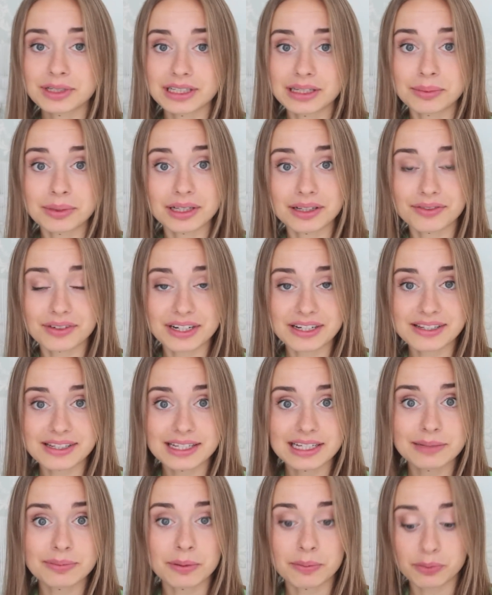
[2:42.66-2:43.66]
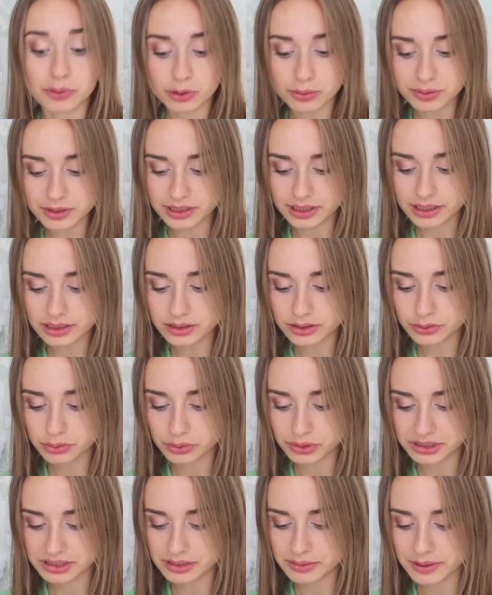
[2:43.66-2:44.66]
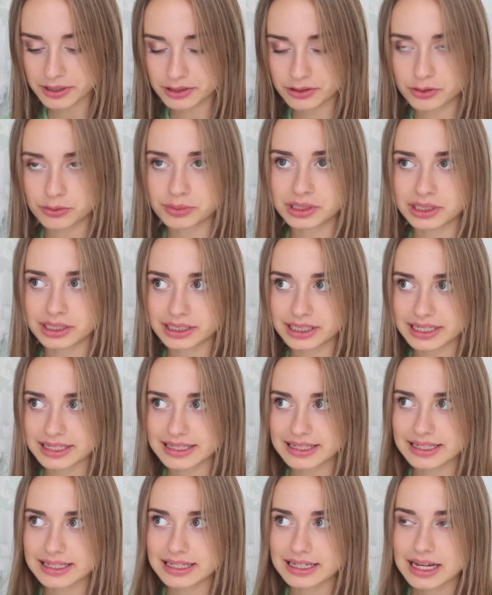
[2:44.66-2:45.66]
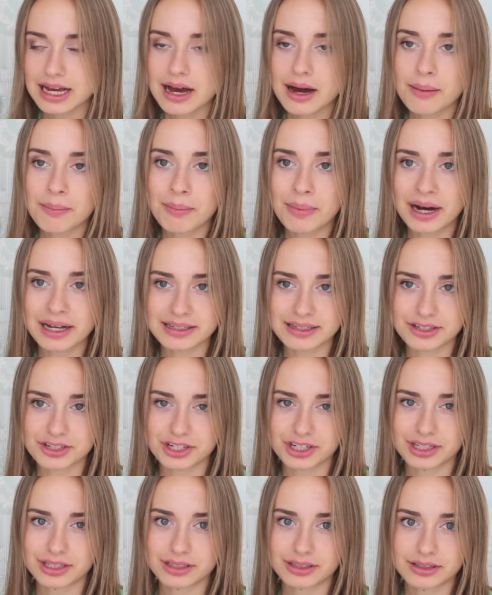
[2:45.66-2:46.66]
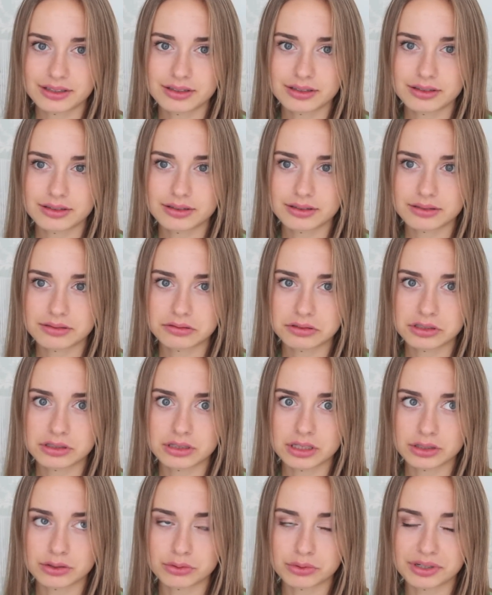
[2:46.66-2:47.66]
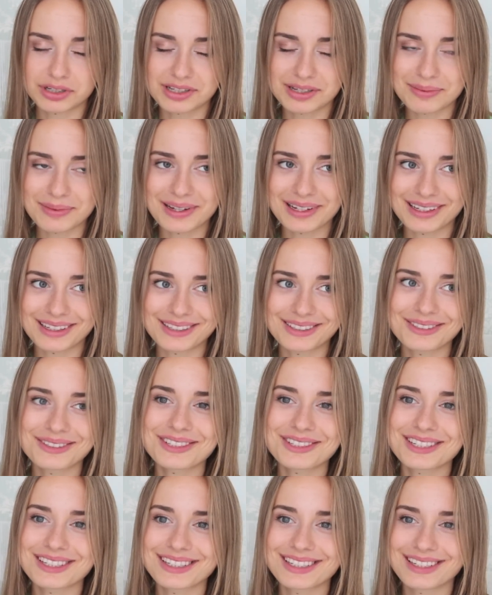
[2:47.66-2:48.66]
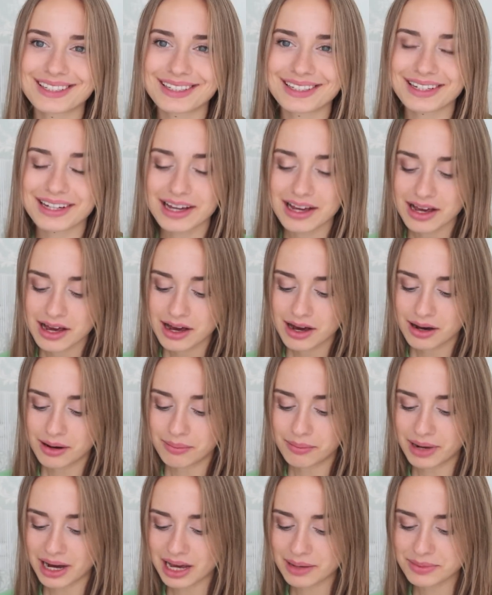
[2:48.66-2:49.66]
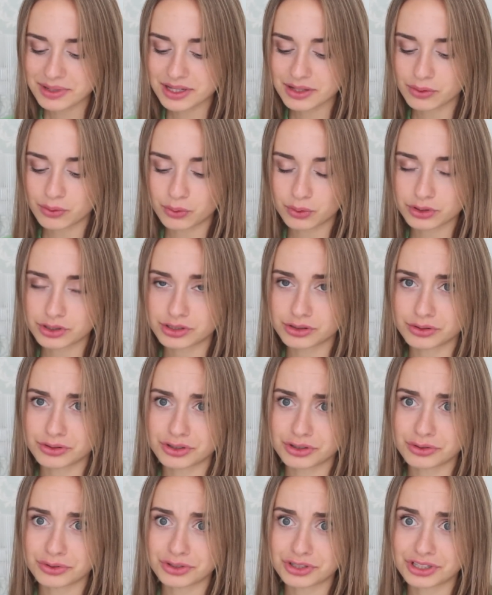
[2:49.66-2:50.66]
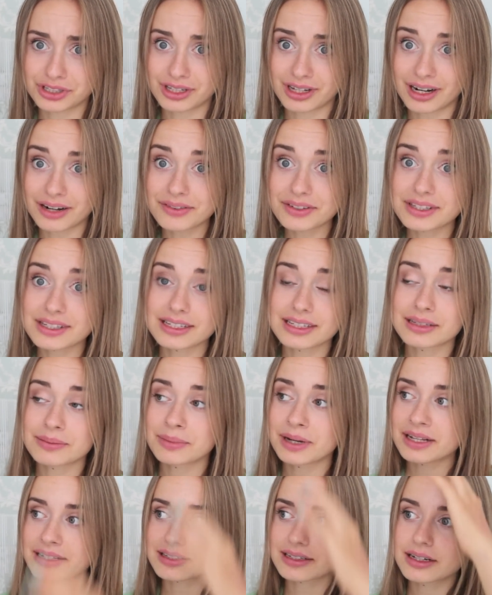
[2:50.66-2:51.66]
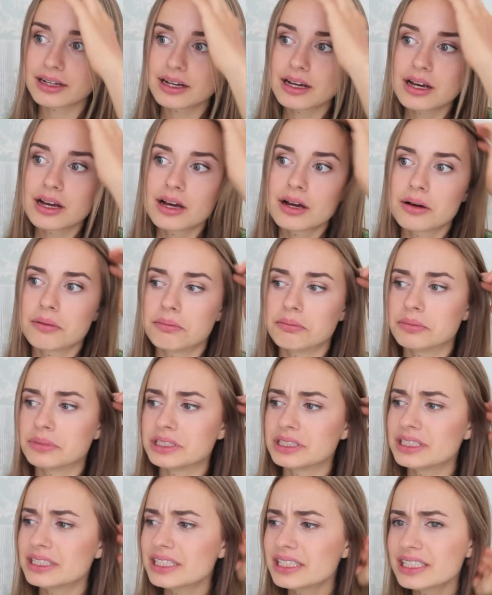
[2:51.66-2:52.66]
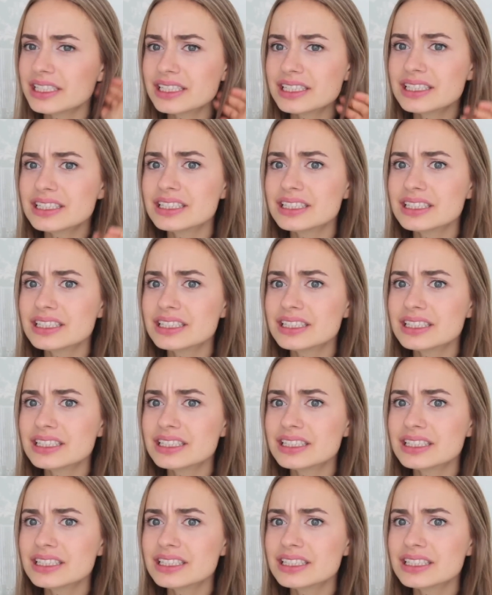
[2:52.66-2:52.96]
когда была в России, попробовала Натура Сибирика, у меня есть масочка Натура Сибирика тоже, и маме очень-очень-очень нравится эта маска, мне...